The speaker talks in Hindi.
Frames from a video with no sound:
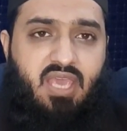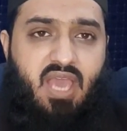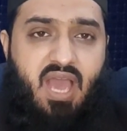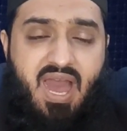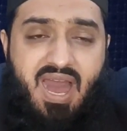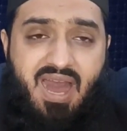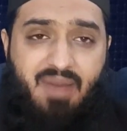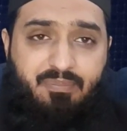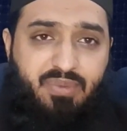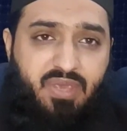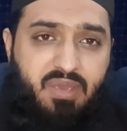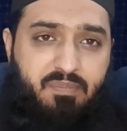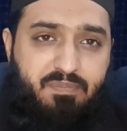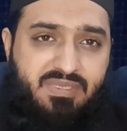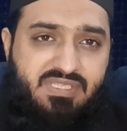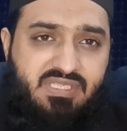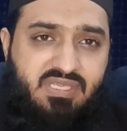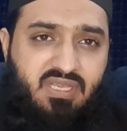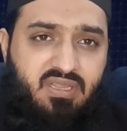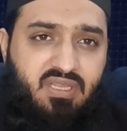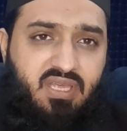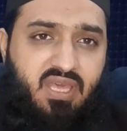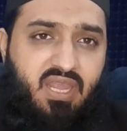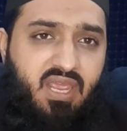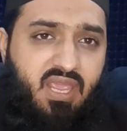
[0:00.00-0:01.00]
क्या आप ये
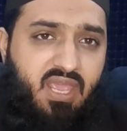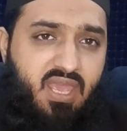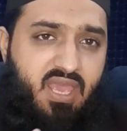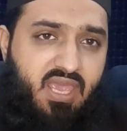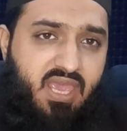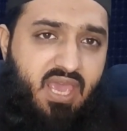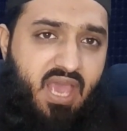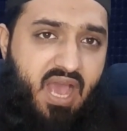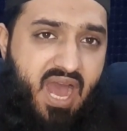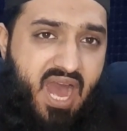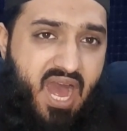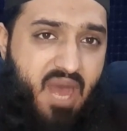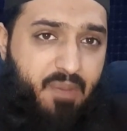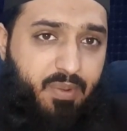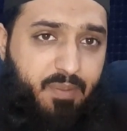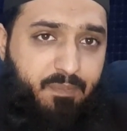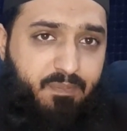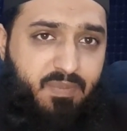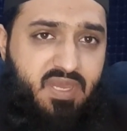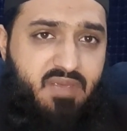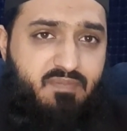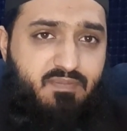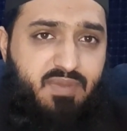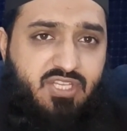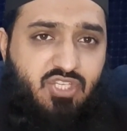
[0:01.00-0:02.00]
पसंद करेंगे कि आप
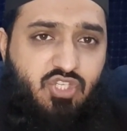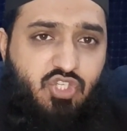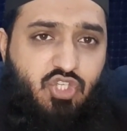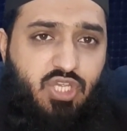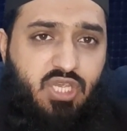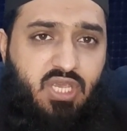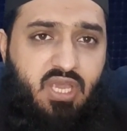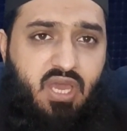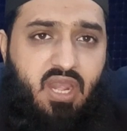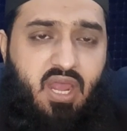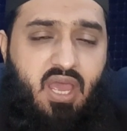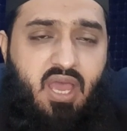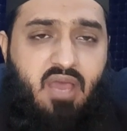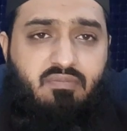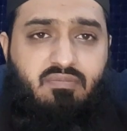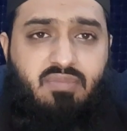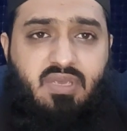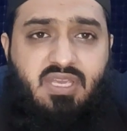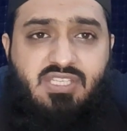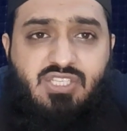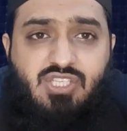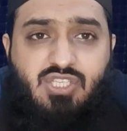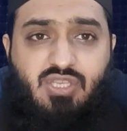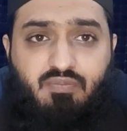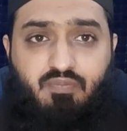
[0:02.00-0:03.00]
अपनी बच्ची का नाम
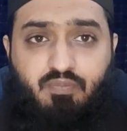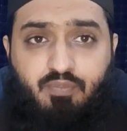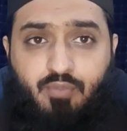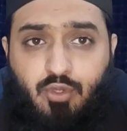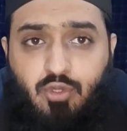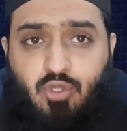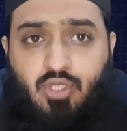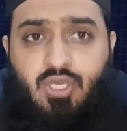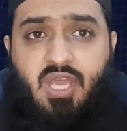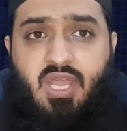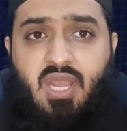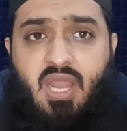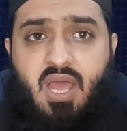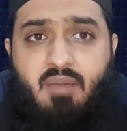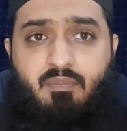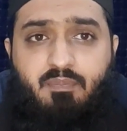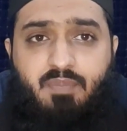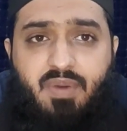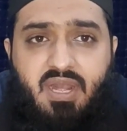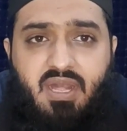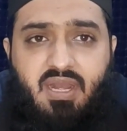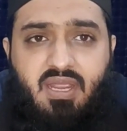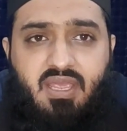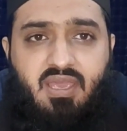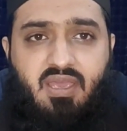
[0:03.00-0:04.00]
किसी बुत के नाम
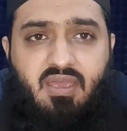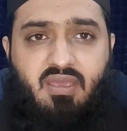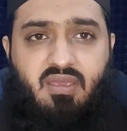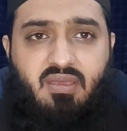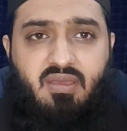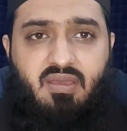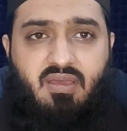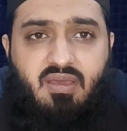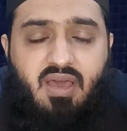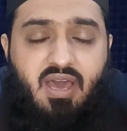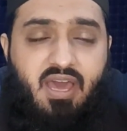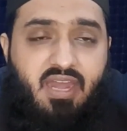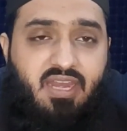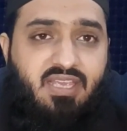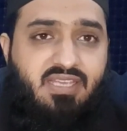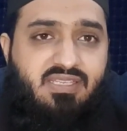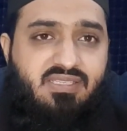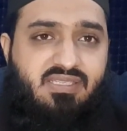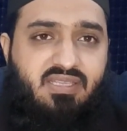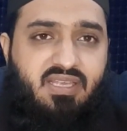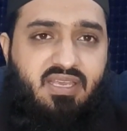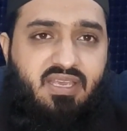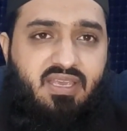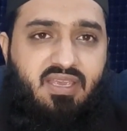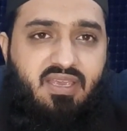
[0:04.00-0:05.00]
पर रखें
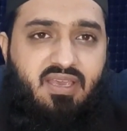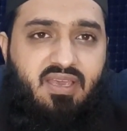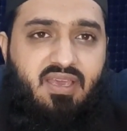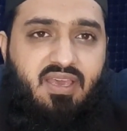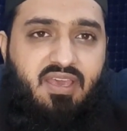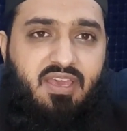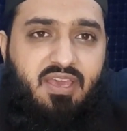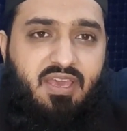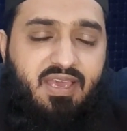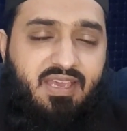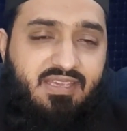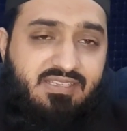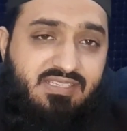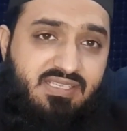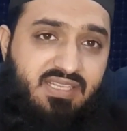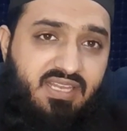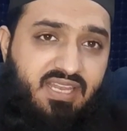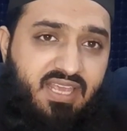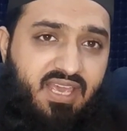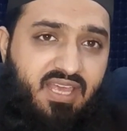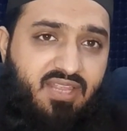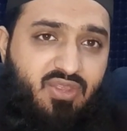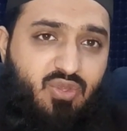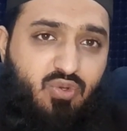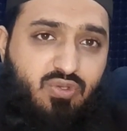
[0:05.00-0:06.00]
हरगिज़ नहीं
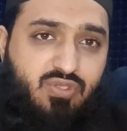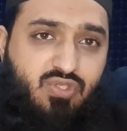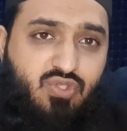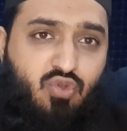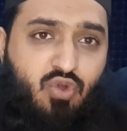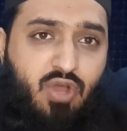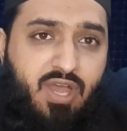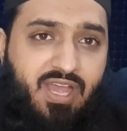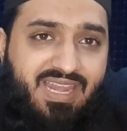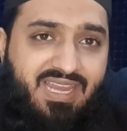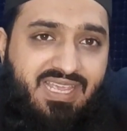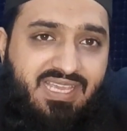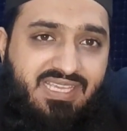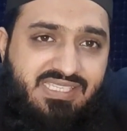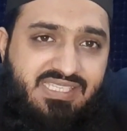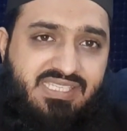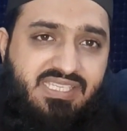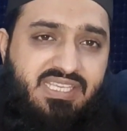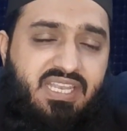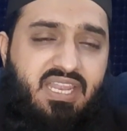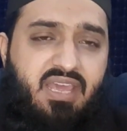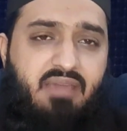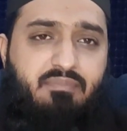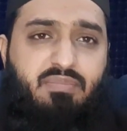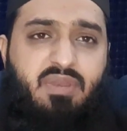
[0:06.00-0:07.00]
इसलिए दोस्तों अगर
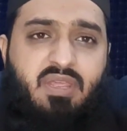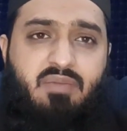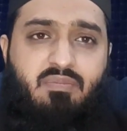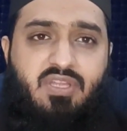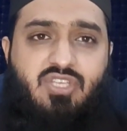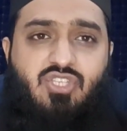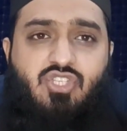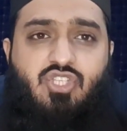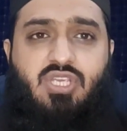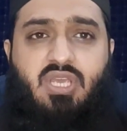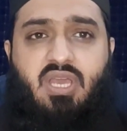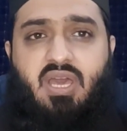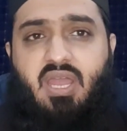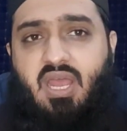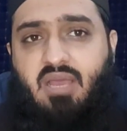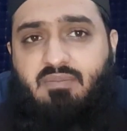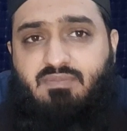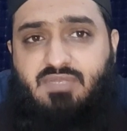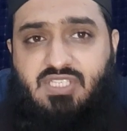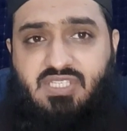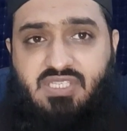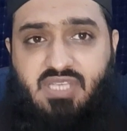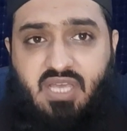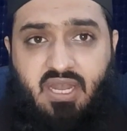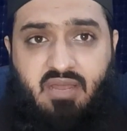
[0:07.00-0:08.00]
किसी ने अपनी बच्ची का
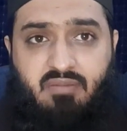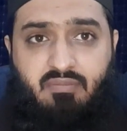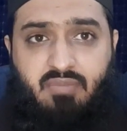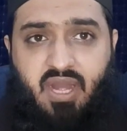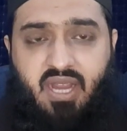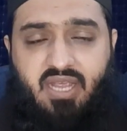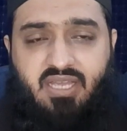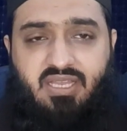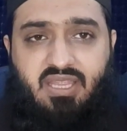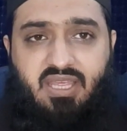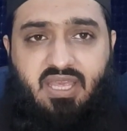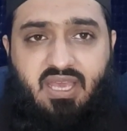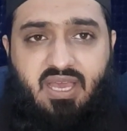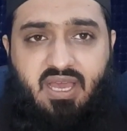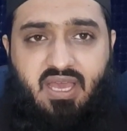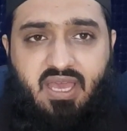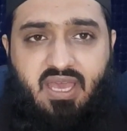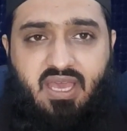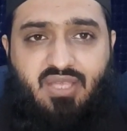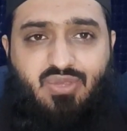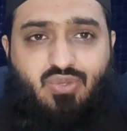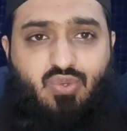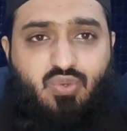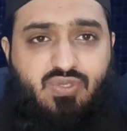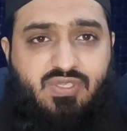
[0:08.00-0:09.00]
नाम सनम रख दिया
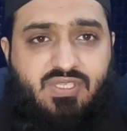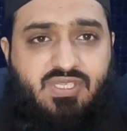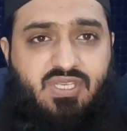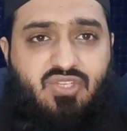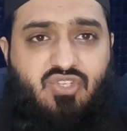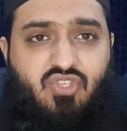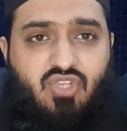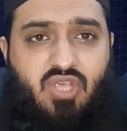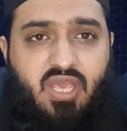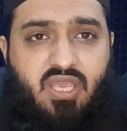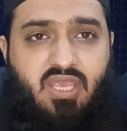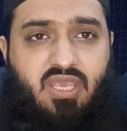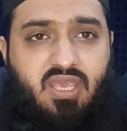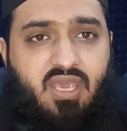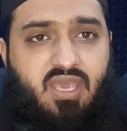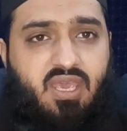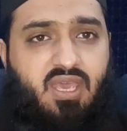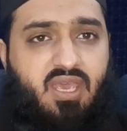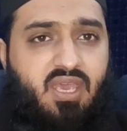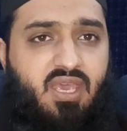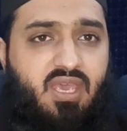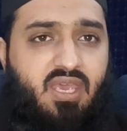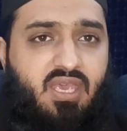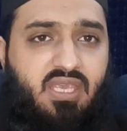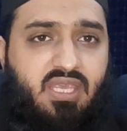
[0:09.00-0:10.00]
है तो उससे चाहिए
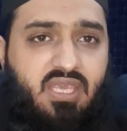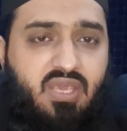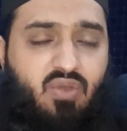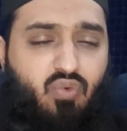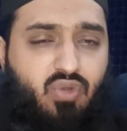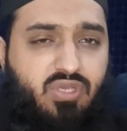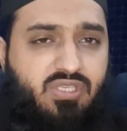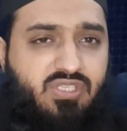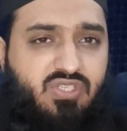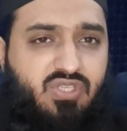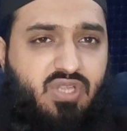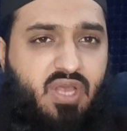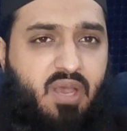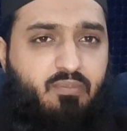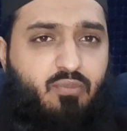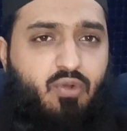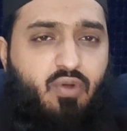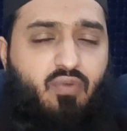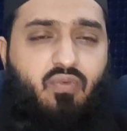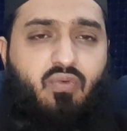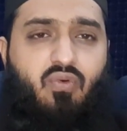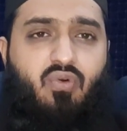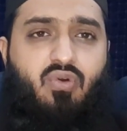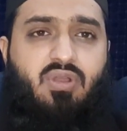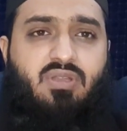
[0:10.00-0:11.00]
कि वो इस नाम
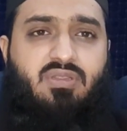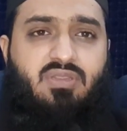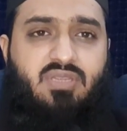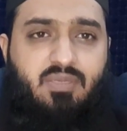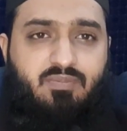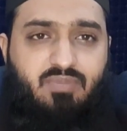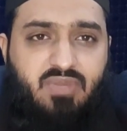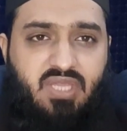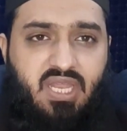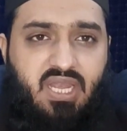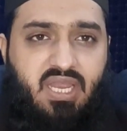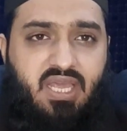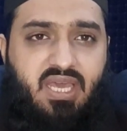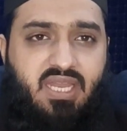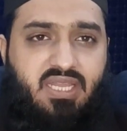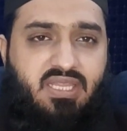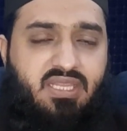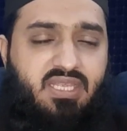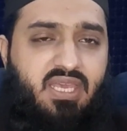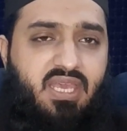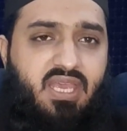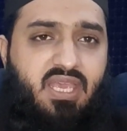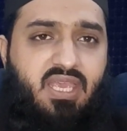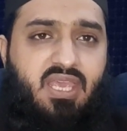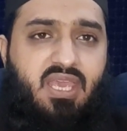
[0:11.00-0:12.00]
को फ़ौर तब्दील कर
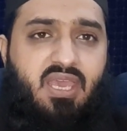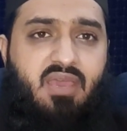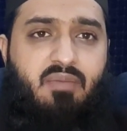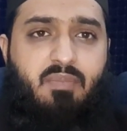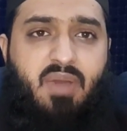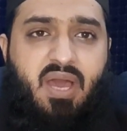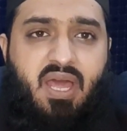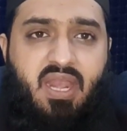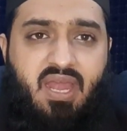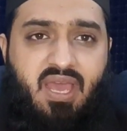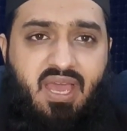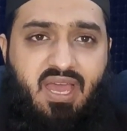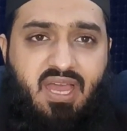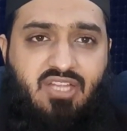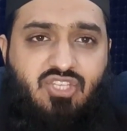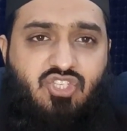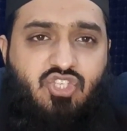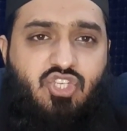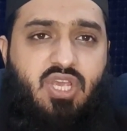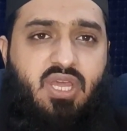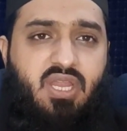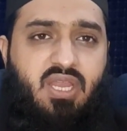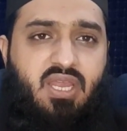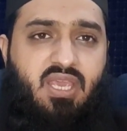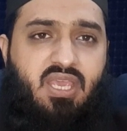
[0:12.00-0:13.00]
दिए ये माना
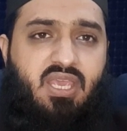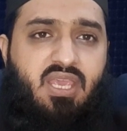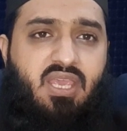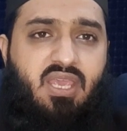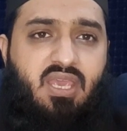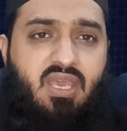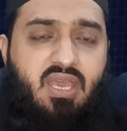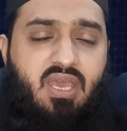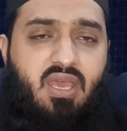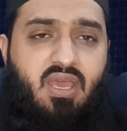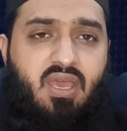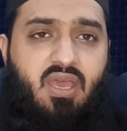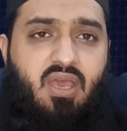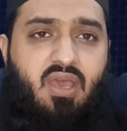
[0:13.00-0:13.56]
अच्छा नहीं